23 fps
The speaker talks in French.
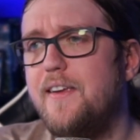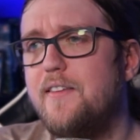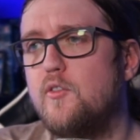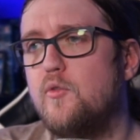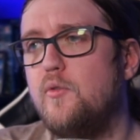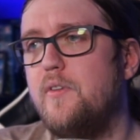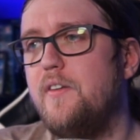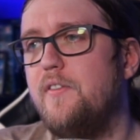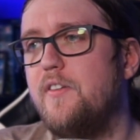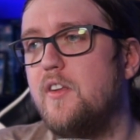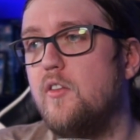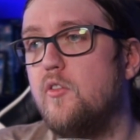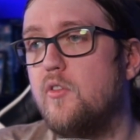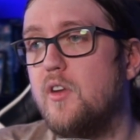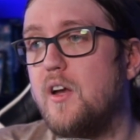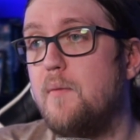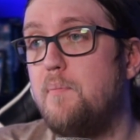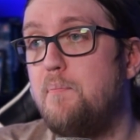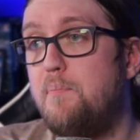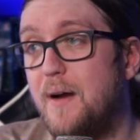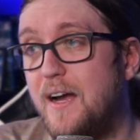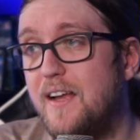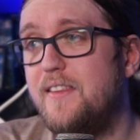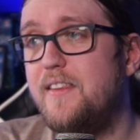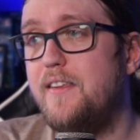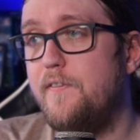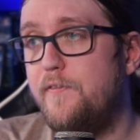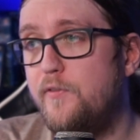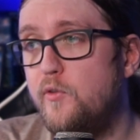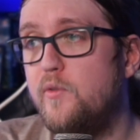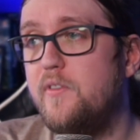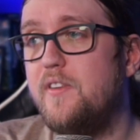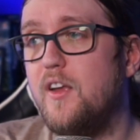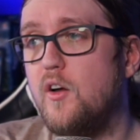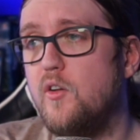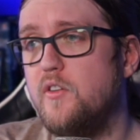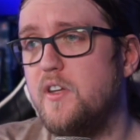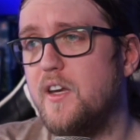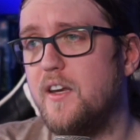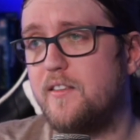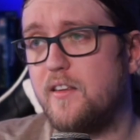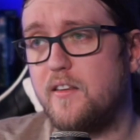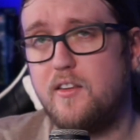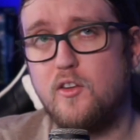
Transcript: exclusif qui ne sera pas diffusé en direct.